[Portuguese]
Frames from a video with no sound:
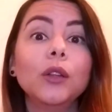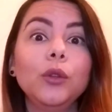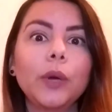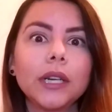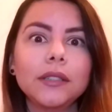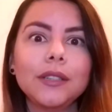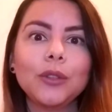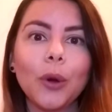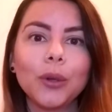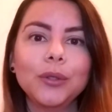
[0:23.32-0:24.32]
durante
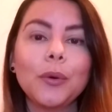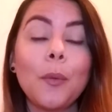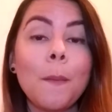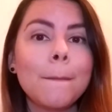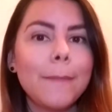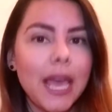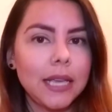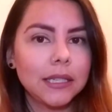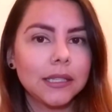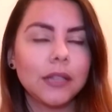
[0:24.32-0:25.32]
todo um
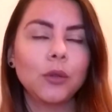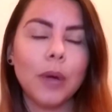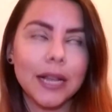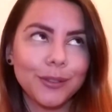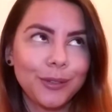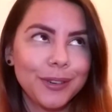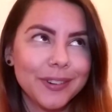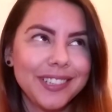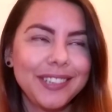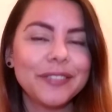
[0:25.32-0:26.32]
mês. No caso de
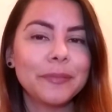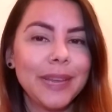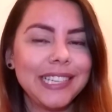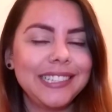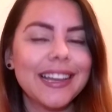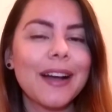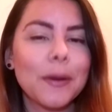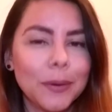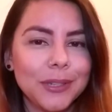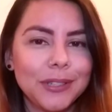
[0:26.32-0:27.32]
hoje, o mês de
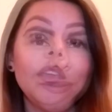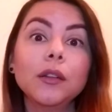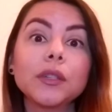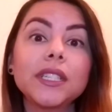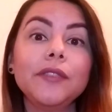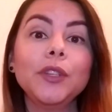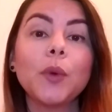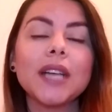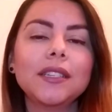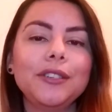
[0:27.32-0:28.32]
agosto. Inclusive,
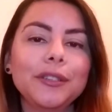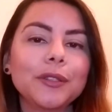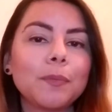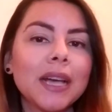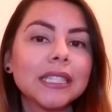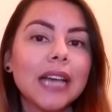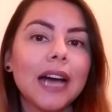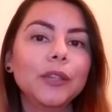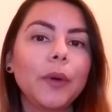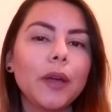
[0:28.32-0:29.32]
no Assistidos
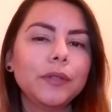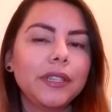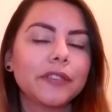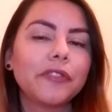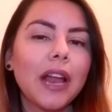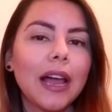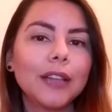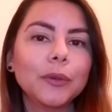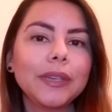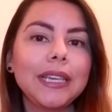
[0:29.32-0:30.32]
passado, eu tinha
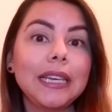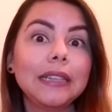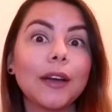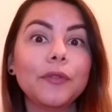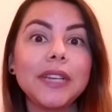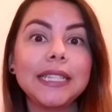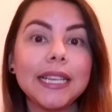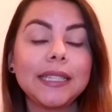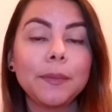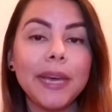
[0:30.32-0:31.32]
falado que talvez
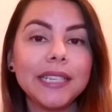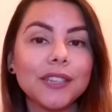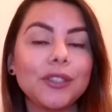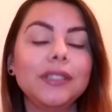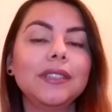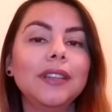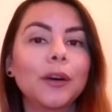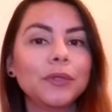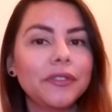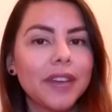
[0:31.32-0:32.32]
esse mês a gente
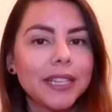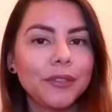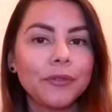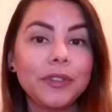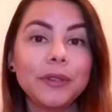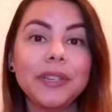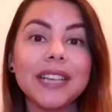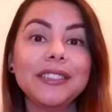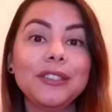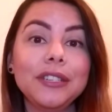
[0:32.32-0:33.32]
não tivesse um vídeo de
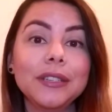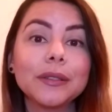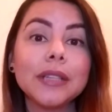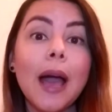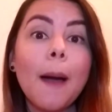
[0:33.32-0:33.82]
assistidos,